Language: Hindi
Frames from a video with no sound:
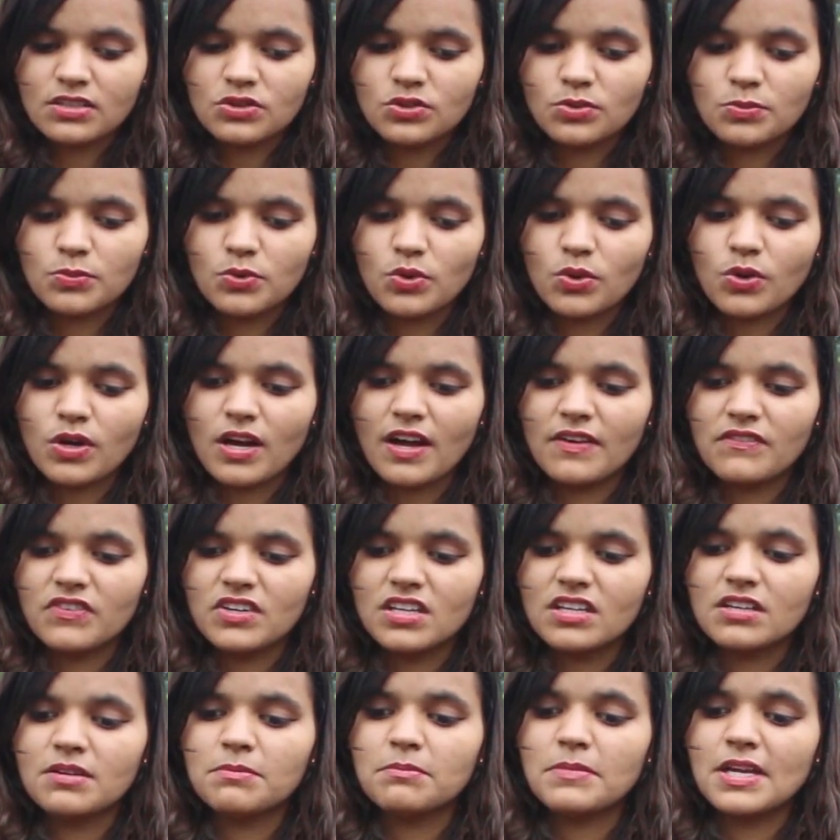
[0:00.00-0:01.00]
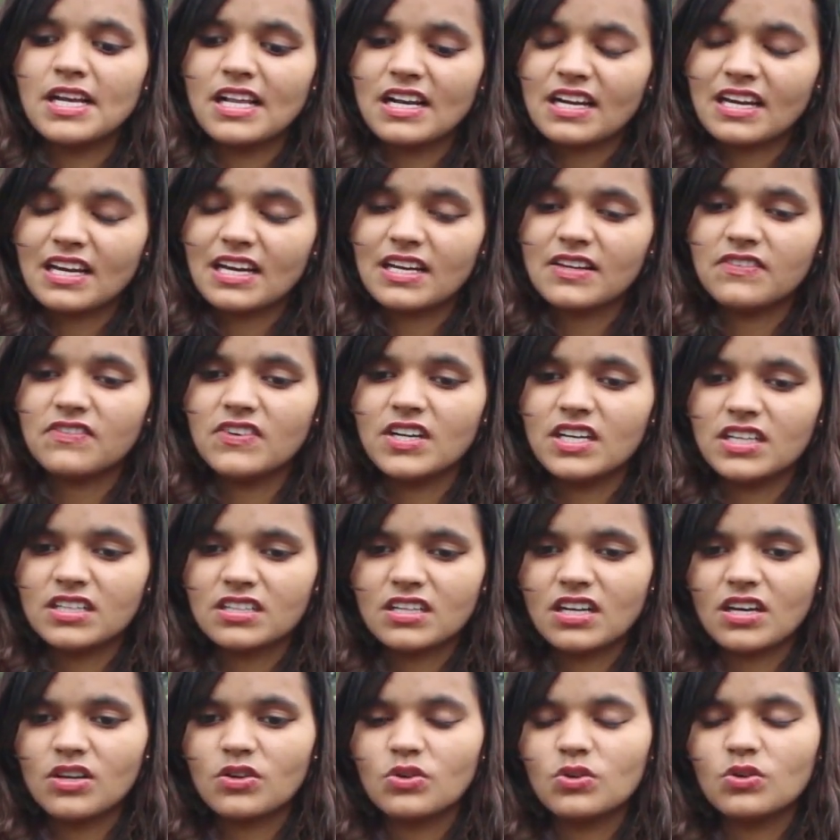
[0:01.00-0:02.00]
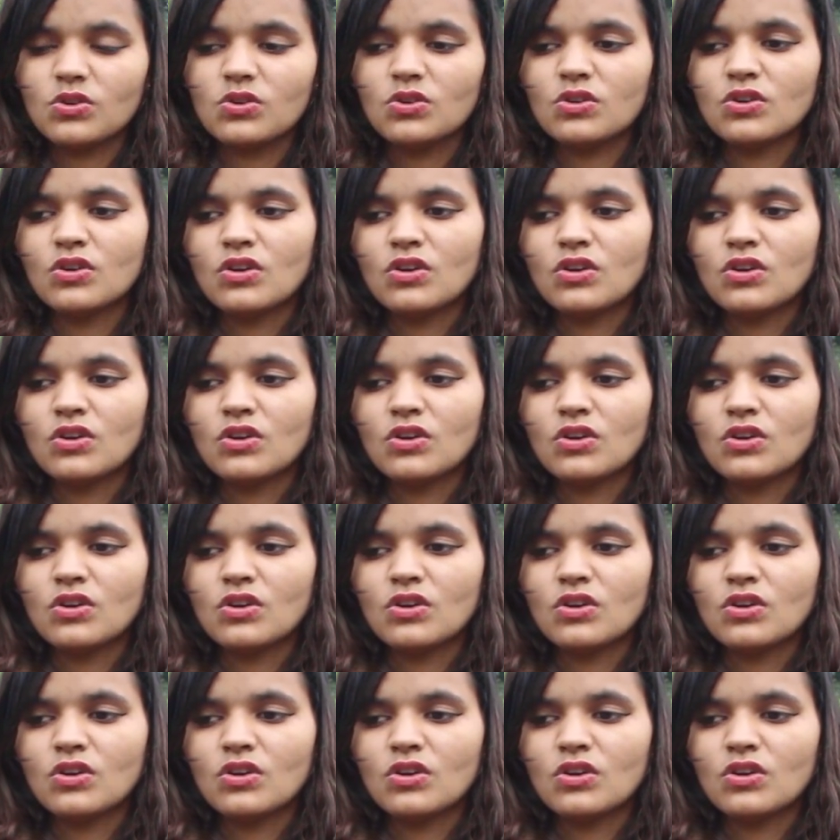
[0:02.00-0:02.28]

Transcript: तुम लोग अभी मेल का ही वेट करो